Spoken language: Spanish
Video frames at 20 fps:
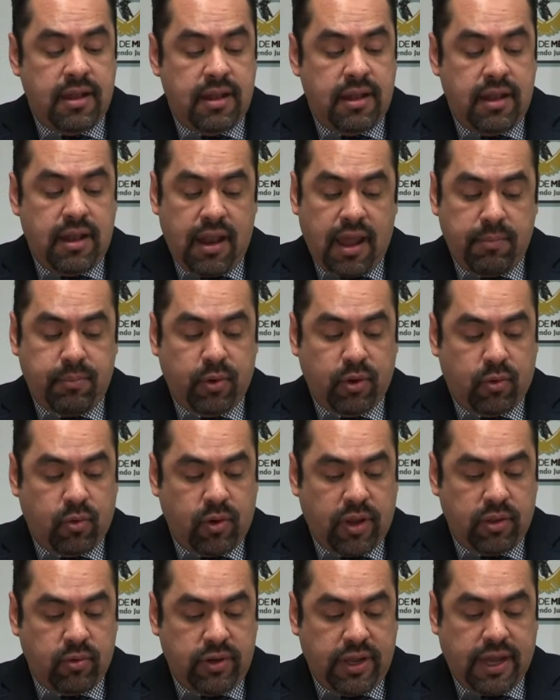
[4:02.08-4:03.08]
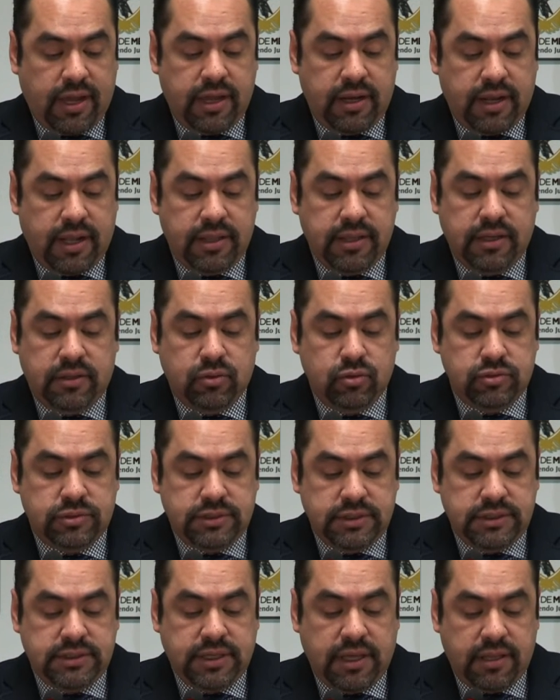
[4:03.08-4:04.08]
La Procuraduría General de
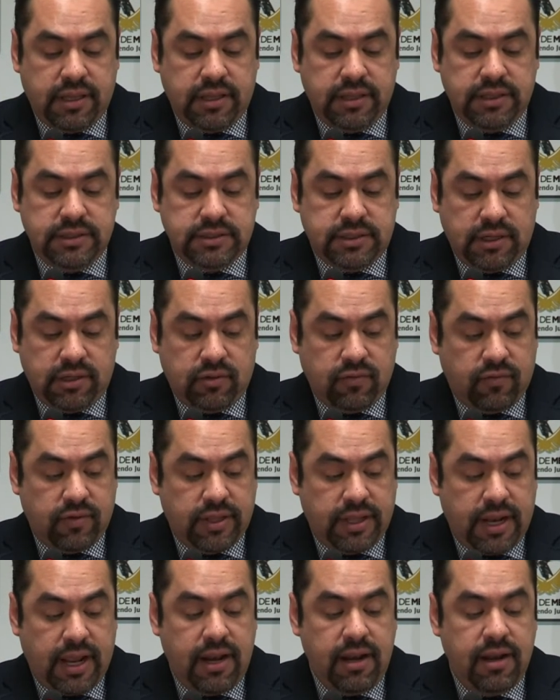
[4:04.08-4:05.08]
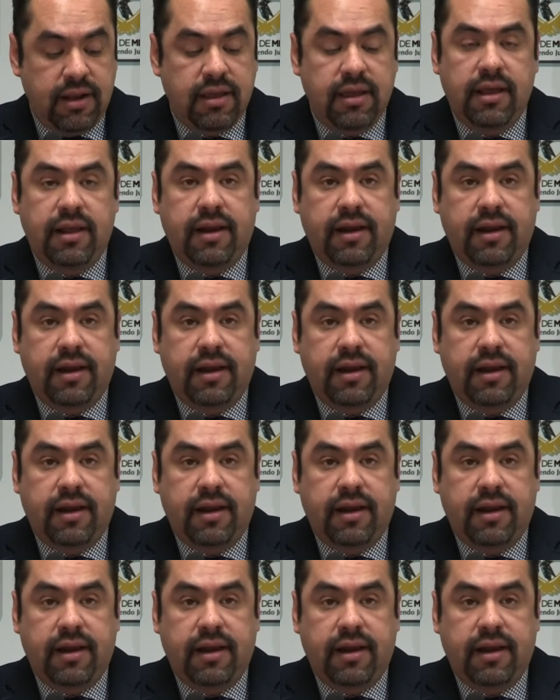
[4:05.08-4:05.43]
Justicia del Distrito Federal